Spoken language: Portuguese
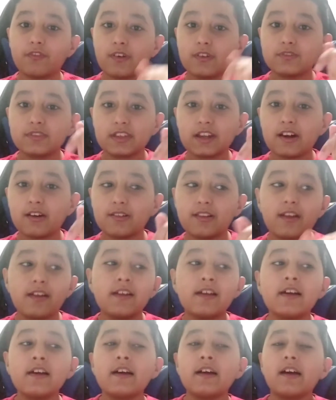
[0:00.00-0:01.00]
vão, dar,
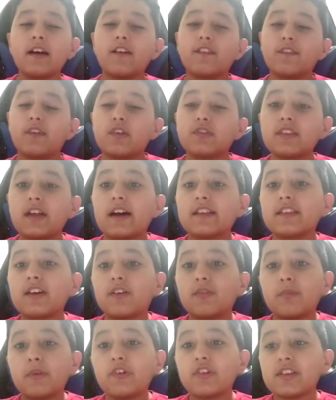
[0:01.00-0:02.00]
vão lá
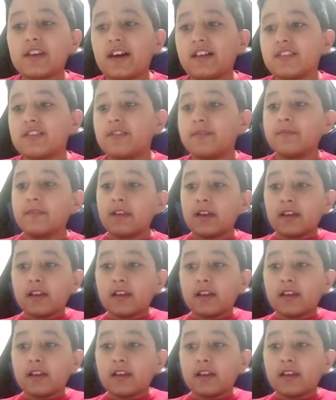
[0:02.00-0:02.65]
dar uma olhada.